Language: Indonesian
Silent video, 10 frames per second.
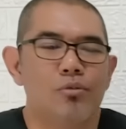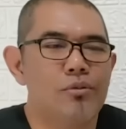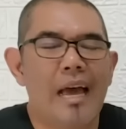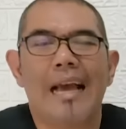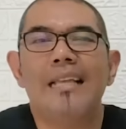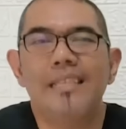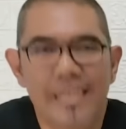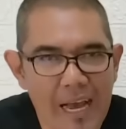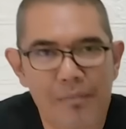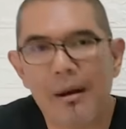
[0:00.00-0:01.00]
Sudah
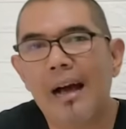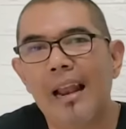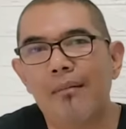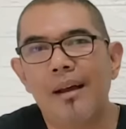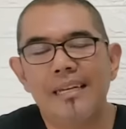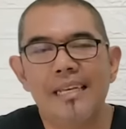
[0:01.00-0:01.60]
kenyang pengalaman